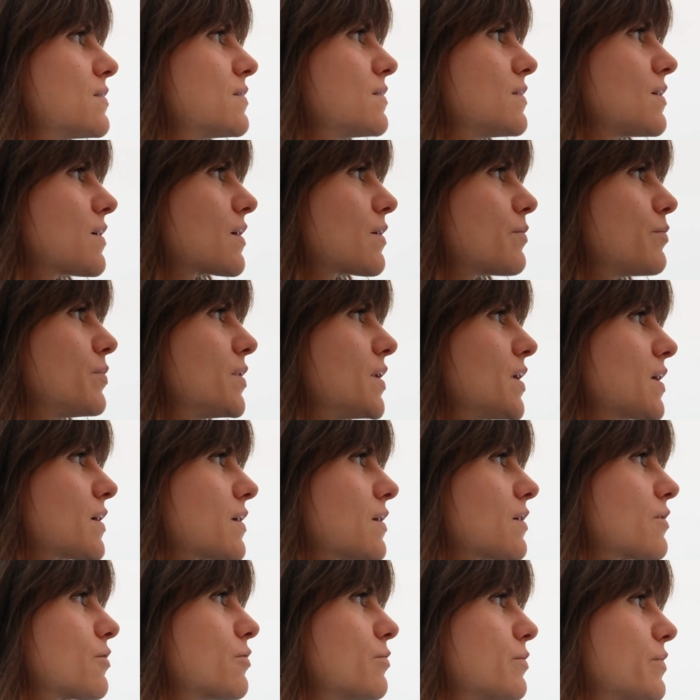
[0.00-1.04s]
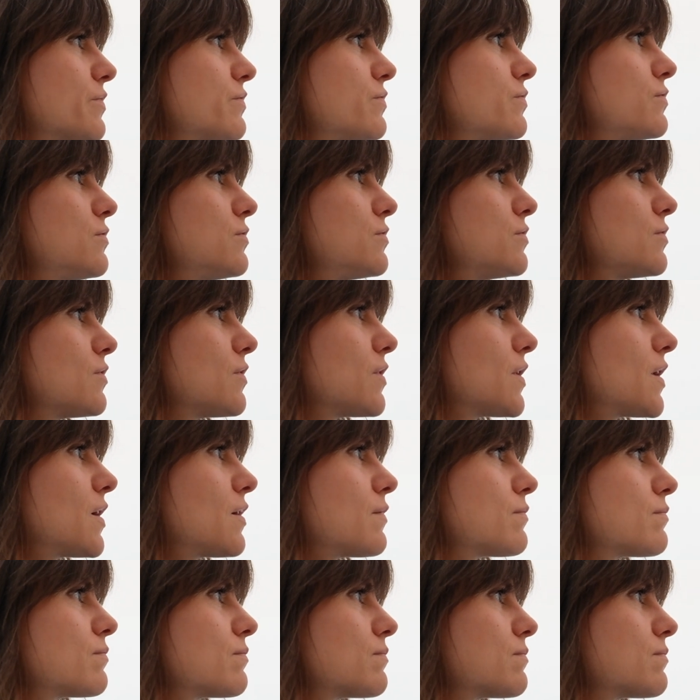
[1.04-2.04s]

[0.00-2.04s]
a capire anche come funziona